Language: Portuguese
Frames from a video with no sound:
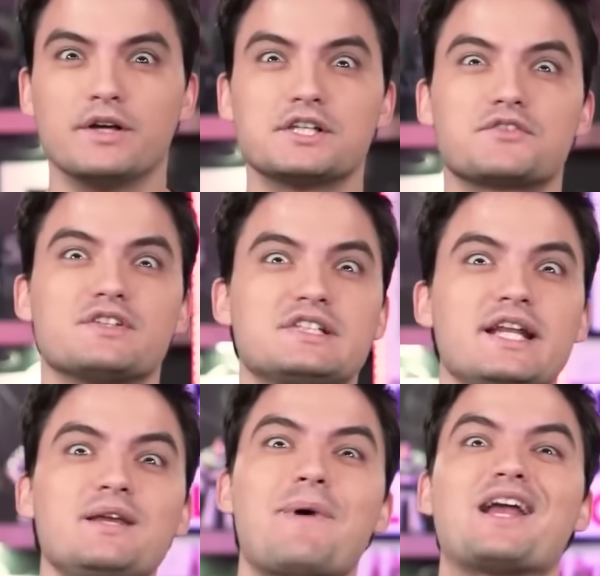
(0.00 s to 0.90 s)
Coisas que você
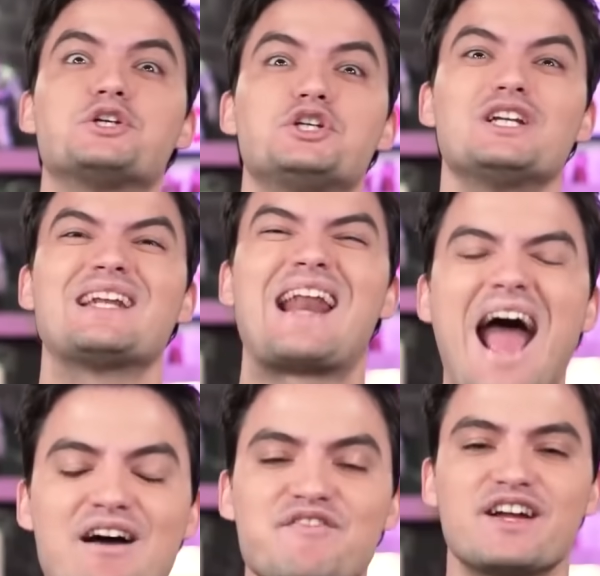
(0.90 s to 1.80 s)
nem
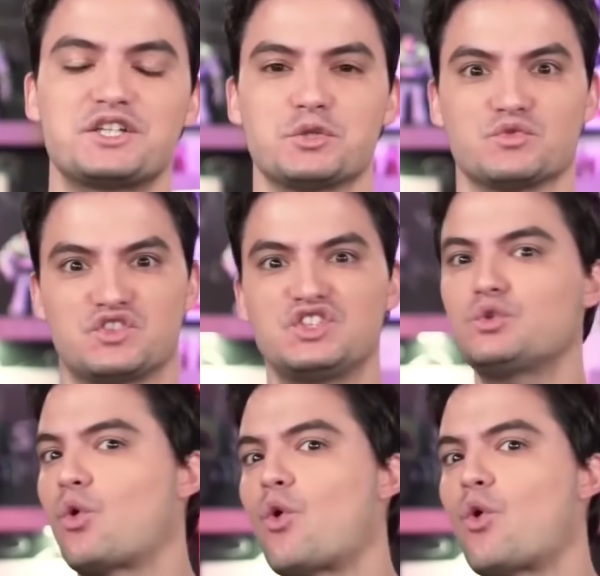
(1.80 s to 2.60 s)
imaginava que tinham sido